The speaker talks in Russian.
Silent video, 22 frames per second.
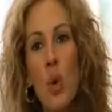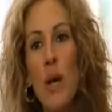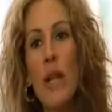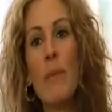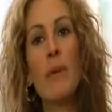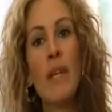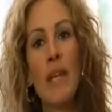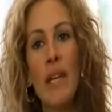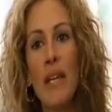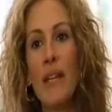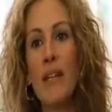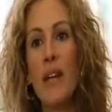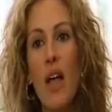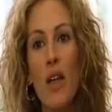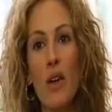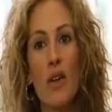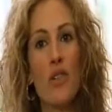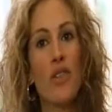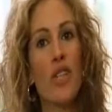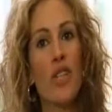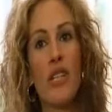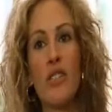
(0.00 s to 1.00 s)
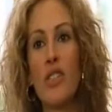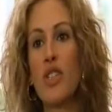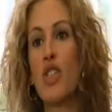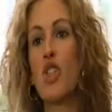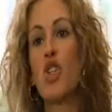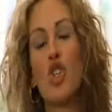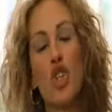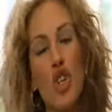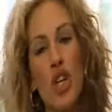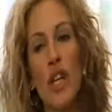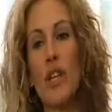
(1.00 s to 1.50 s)
что если разделить
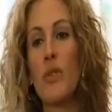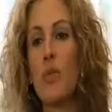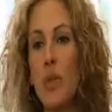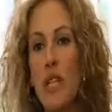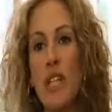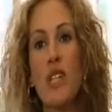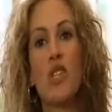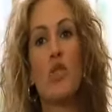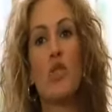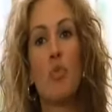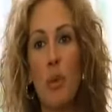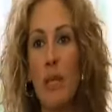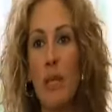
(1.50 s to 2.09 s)
20 миллионов на